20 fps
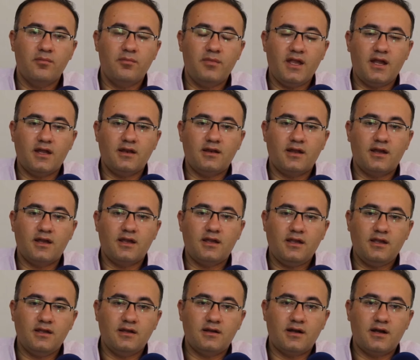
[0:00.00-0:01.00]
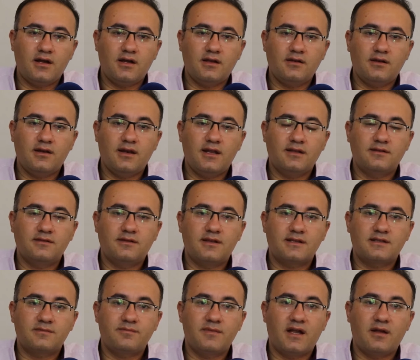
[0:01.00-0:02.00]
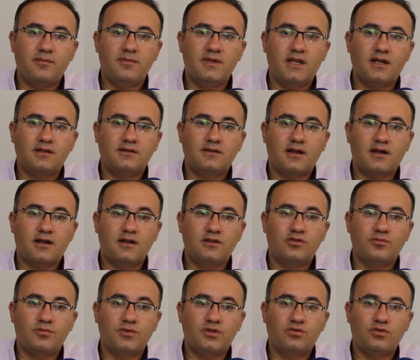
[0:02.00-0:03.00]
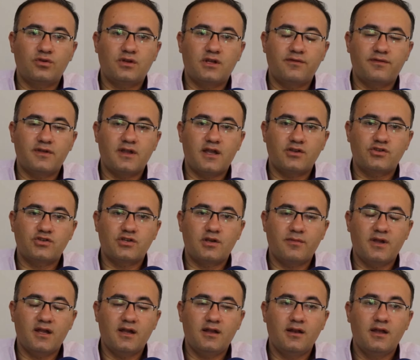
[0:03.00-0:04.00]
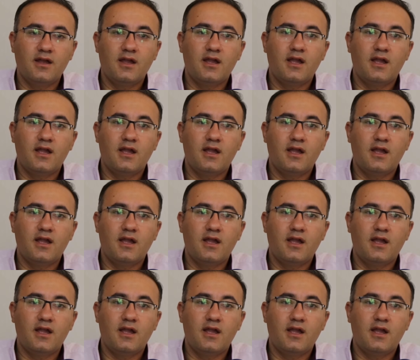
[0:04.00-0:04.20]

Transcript: بأن إيران لن تسمح بالتقدم التركي في الشمال